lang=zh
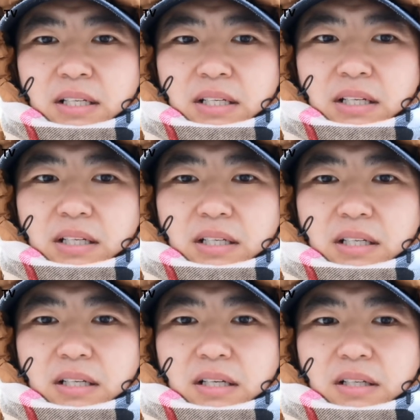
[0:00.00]

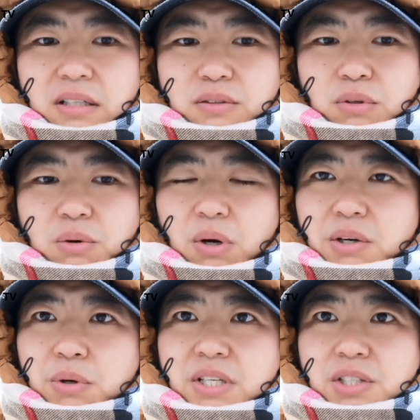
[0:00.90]
啊，所以我
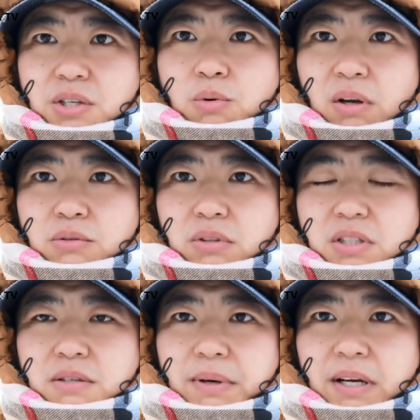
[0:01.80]
会一直关注的
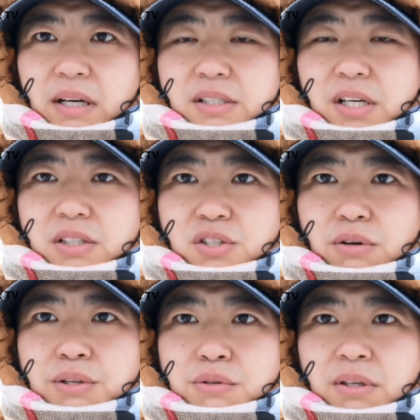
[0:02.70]
日本啊，这个志
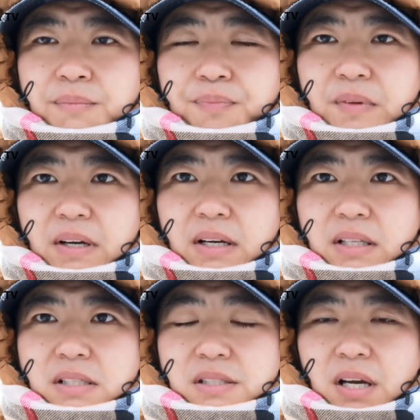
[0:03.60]
愿军啊，
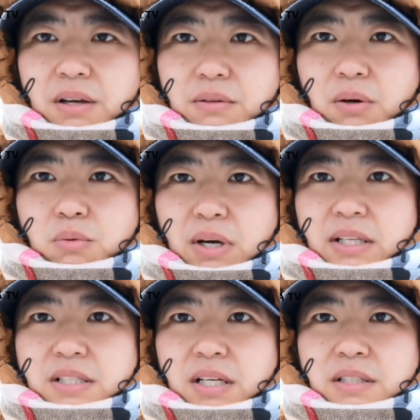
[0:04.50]
参与到乌克
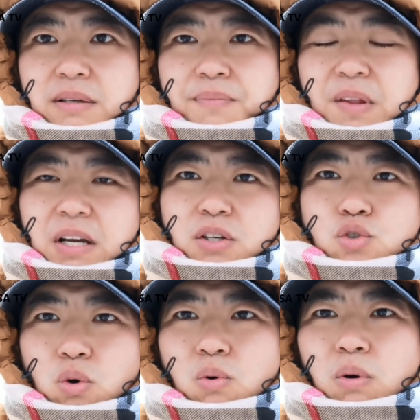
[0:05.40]
兰战争，
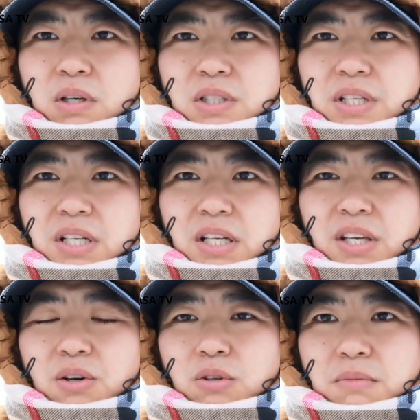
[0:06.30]
中国实际上
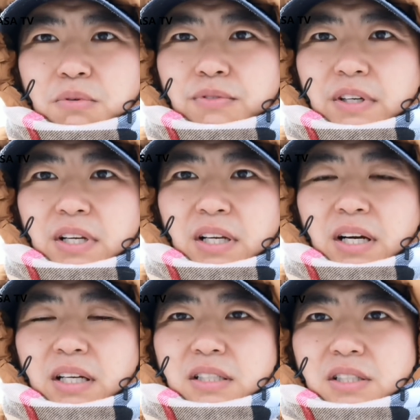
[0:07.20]
也有一部分人
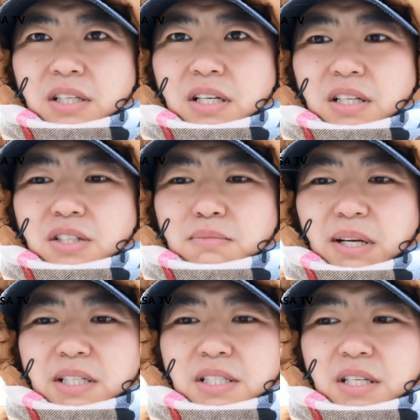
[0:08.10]
啊，实际跟日
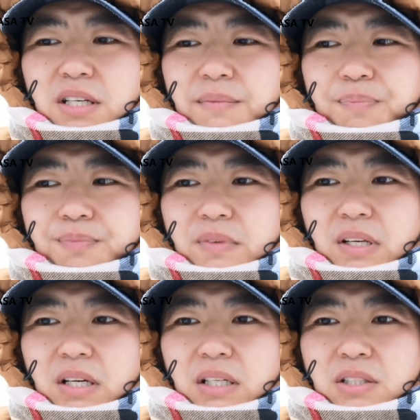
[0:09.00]
本这些，
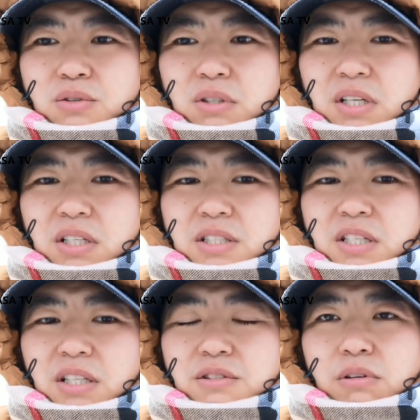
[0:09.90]
呃，你说这些
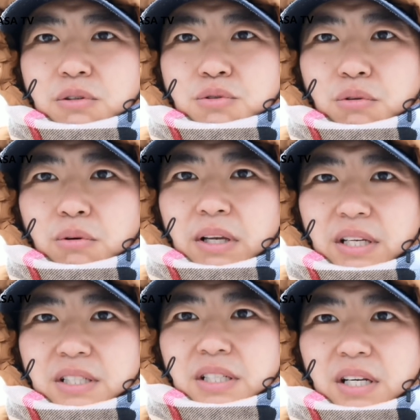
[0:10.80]
前自卫队军官
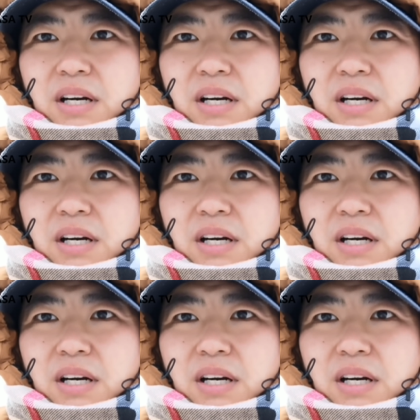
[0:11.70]
也是一样，